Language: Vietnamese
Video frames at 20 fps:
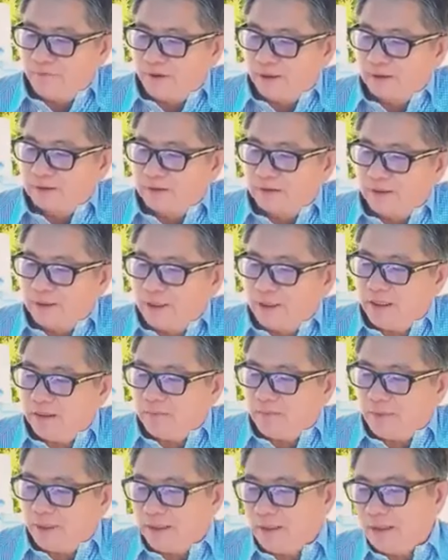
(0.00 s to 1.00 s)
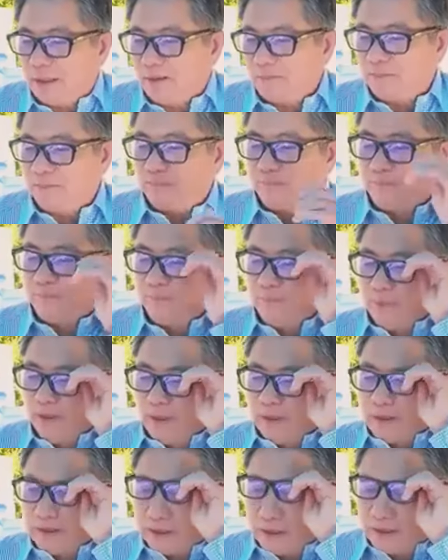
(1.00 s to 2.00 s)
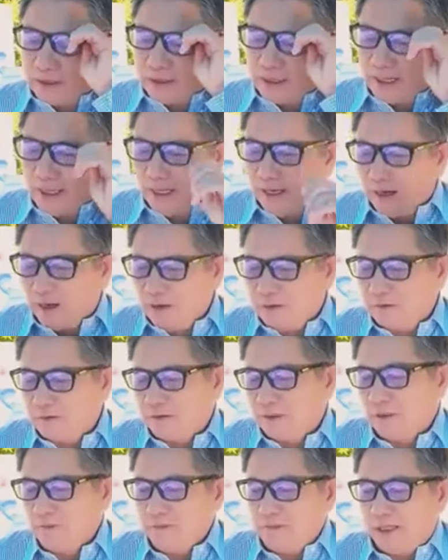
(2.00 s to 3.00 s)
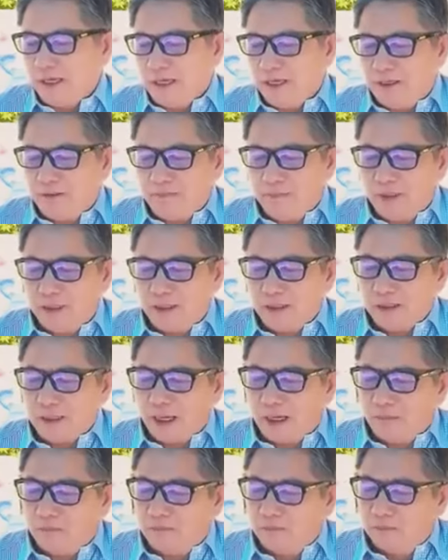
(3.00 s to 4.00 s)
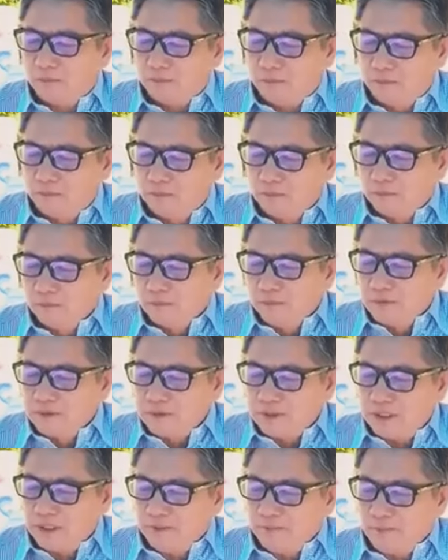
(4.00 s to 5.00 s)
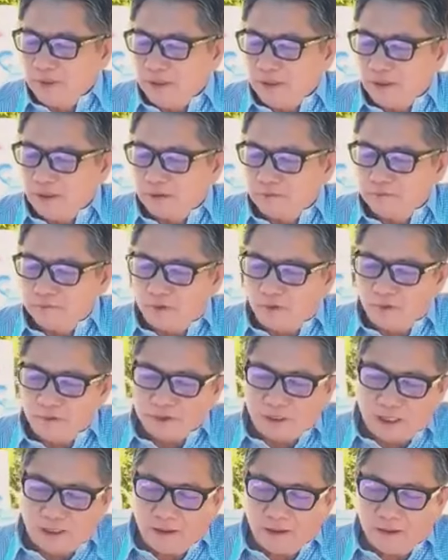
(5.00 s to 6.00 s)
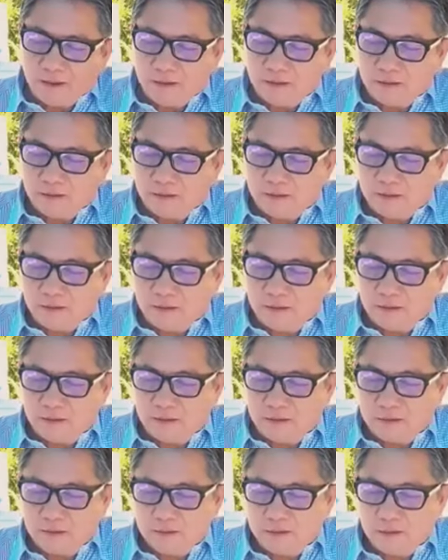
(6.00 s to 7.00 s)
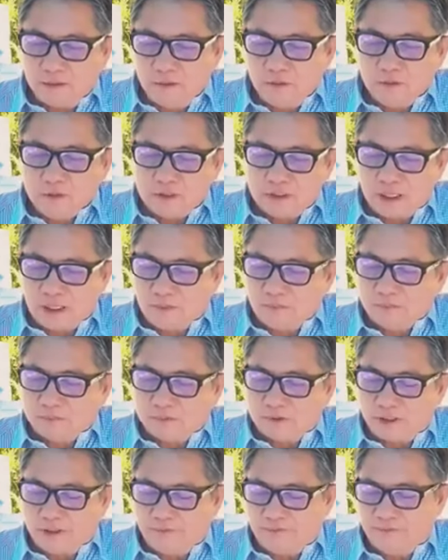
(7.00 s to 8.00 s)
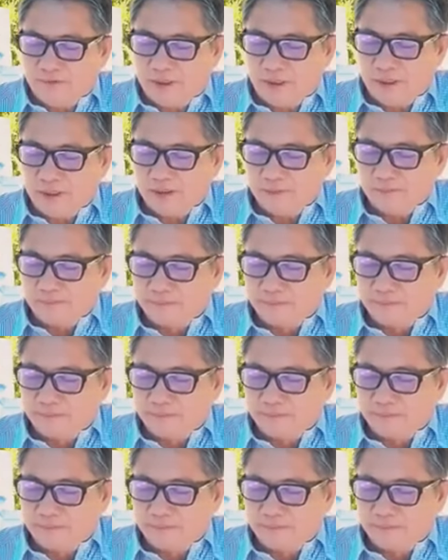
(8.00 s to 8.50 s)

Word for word: Phật tiên mây rồng chừng nào sóc dậy biển đông chim hiền vỗ cánh luống trong tìm về